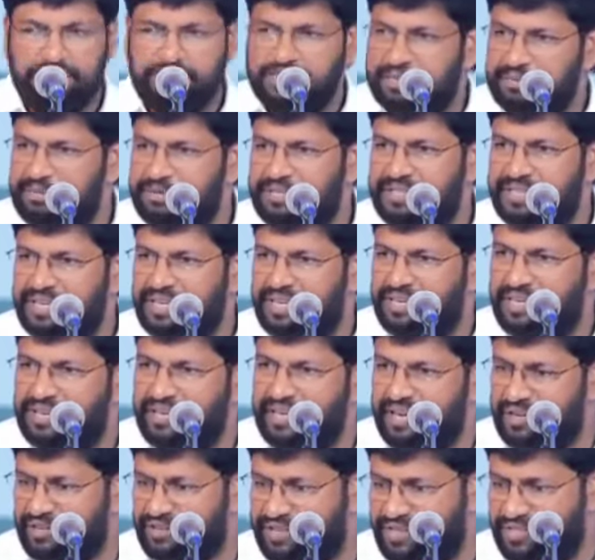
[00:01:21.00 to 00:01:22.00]
చెబితే
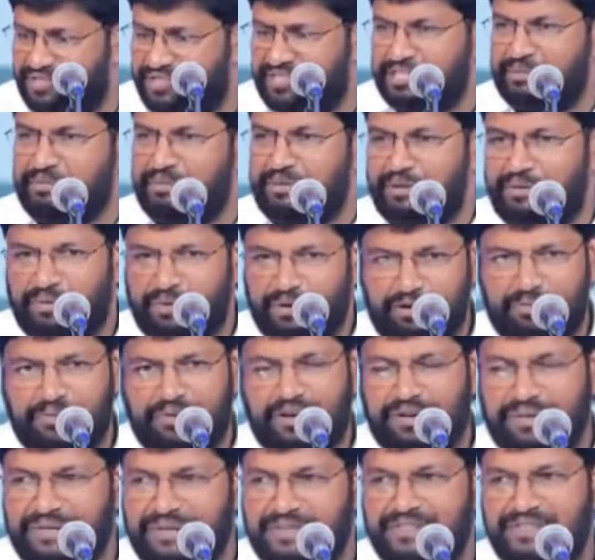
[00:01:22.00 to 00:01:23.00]
నేను తెచ్చింది మీ
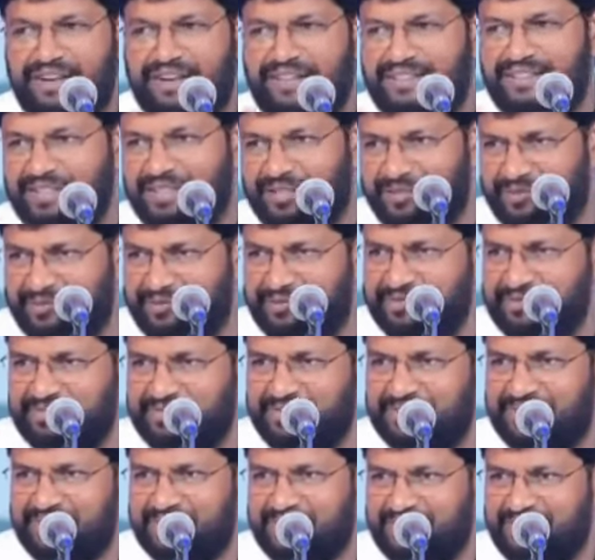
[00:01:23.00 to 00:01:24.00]
బహుమానం ఇచ్చి వెళ్తాను
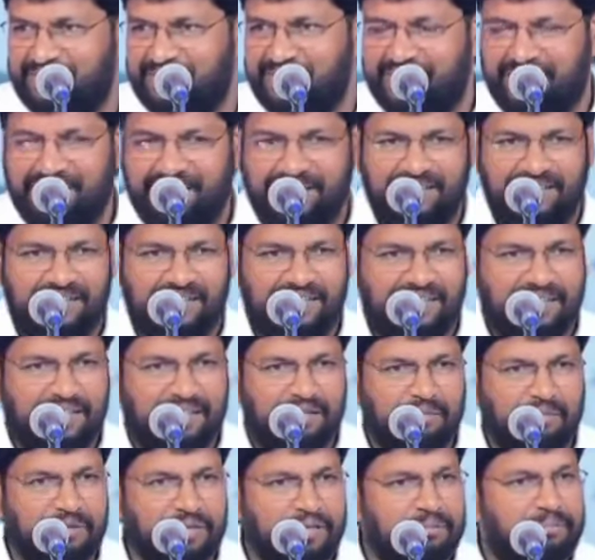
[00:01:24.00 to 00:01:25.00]

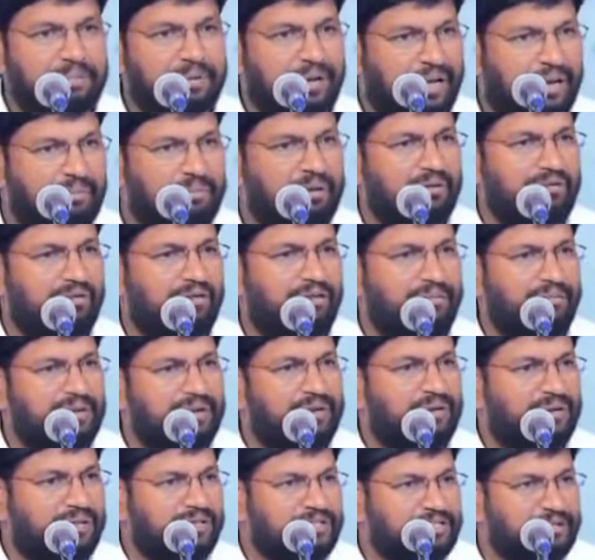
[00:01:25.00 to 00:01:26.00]
మీ ప్రాభవం మీ
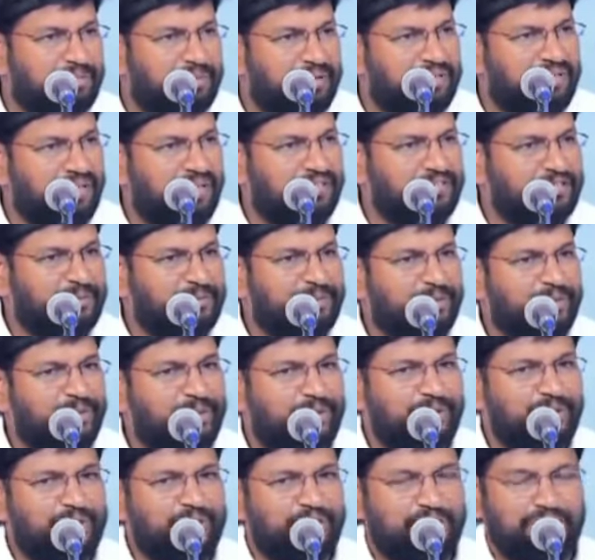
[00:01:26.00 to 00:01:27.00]
గురించి ప్రజలు
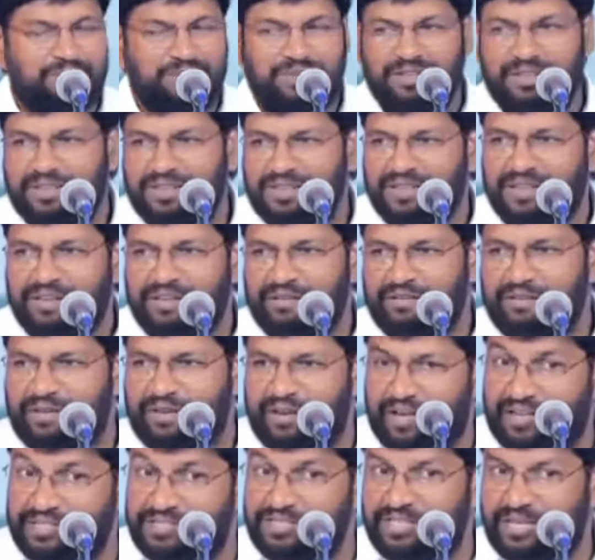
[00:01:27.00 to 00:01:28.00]
చెప్పుకోవటం
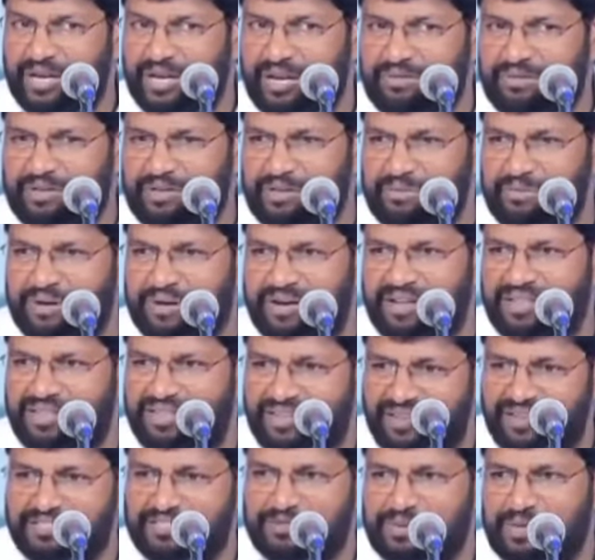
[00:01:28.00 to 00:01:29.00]
రాజ్యాల్లో
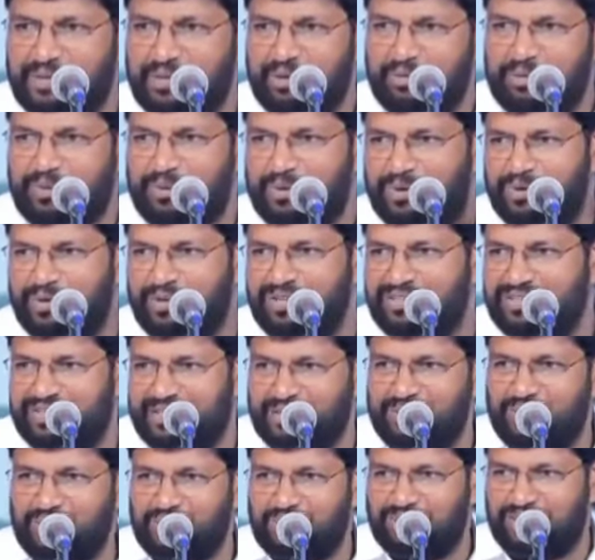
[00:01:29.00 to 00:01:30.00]
వినపడ్డది నిజమని ఒప్పుకొని
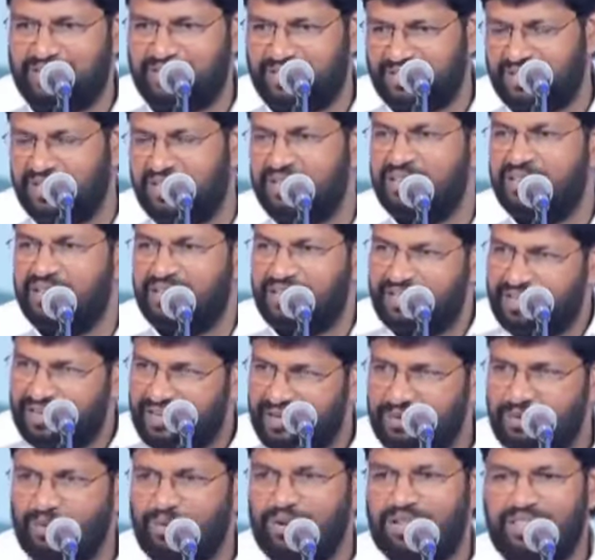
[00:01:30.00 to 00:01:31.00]
సంతోషంగా
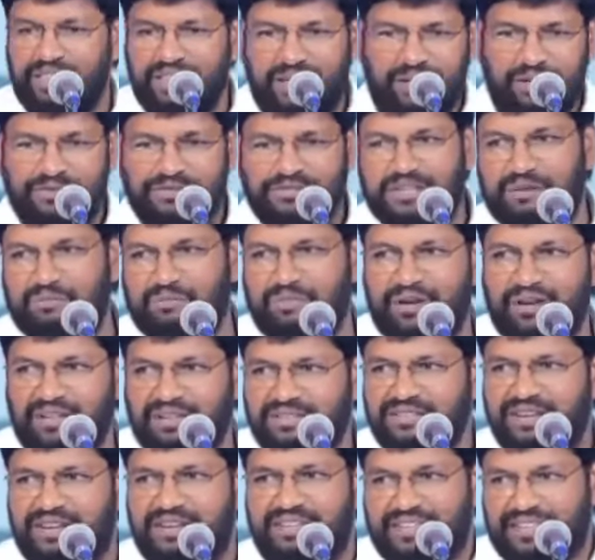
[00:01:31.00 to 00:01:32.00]
నాకున్న దానిలో
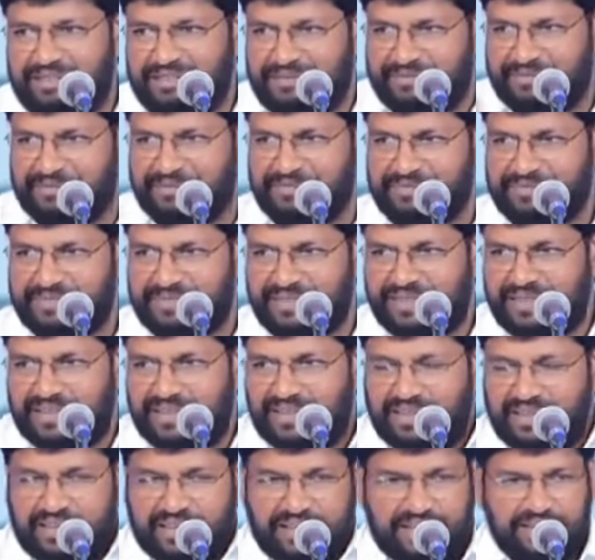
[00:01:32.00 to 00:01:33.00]
సన్మానించి వెళ్తా
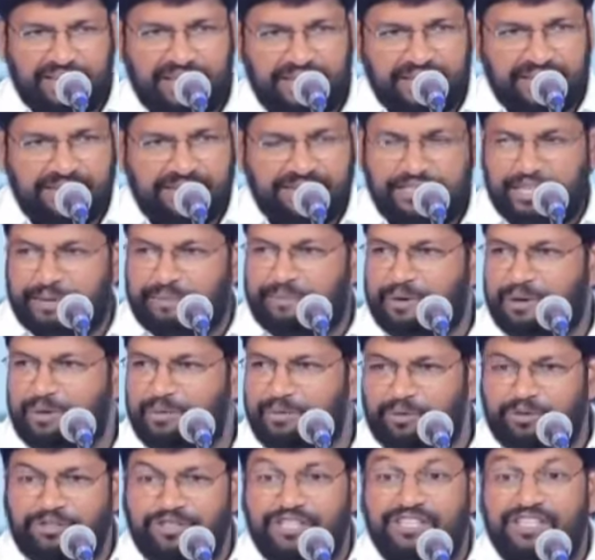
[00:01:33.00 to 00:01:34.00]

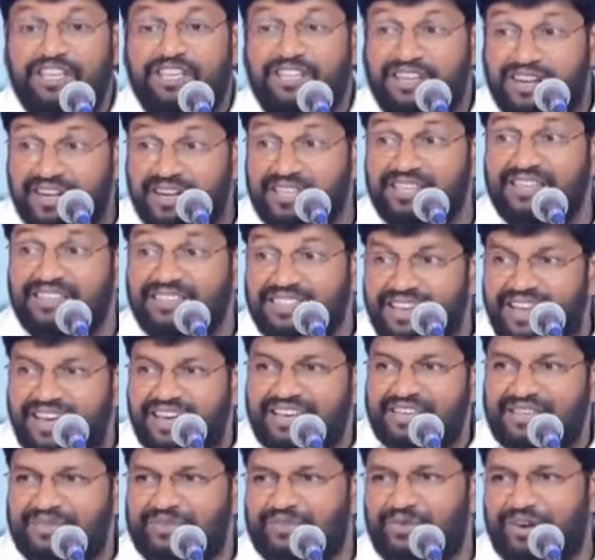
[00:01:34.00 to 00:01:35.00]
చెప్పకపోతే నేను అడిగింది
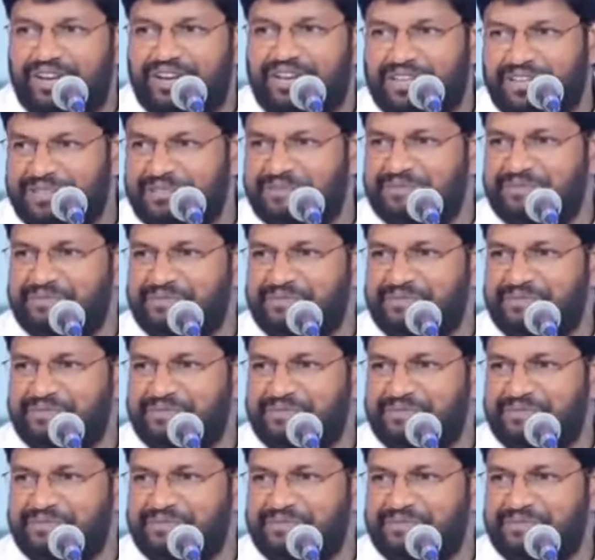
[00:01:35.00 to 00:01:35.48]
నాకు ఇవ్వాలి